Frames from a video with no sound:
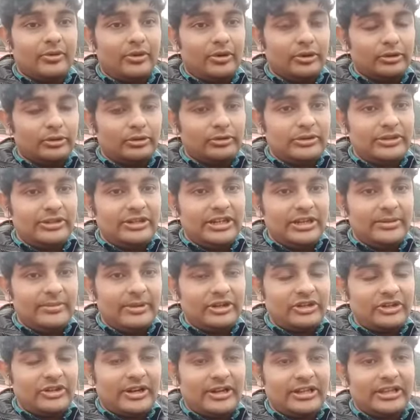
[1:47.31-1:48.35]
গত তিনটি
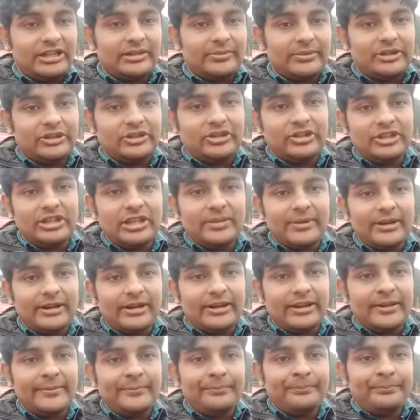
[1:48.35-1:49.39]
ম্যাচে হায়দ্রাবাদ জিততে
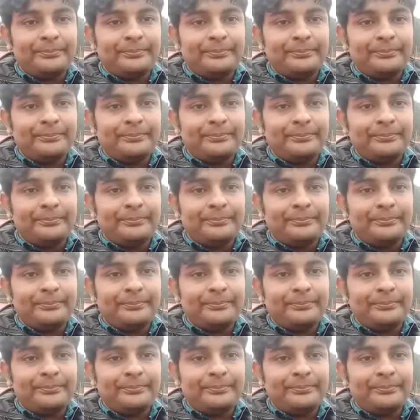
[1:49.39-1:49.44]
পারেনি